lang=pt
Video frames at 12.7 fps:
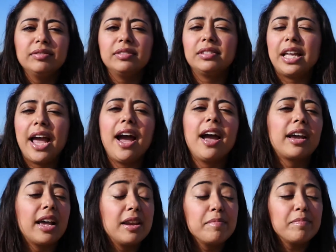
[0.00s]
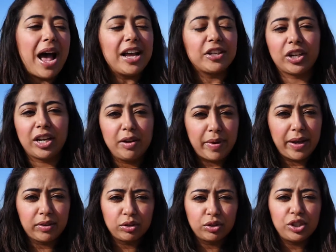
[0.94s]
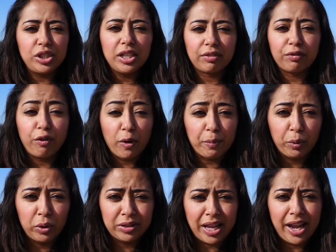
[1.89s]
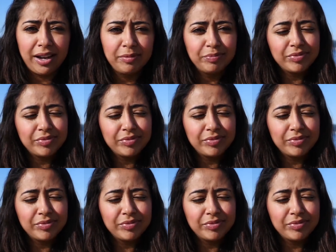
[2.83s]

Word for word: né, aquela imagem, aquele medo que eu tinha foi por terra.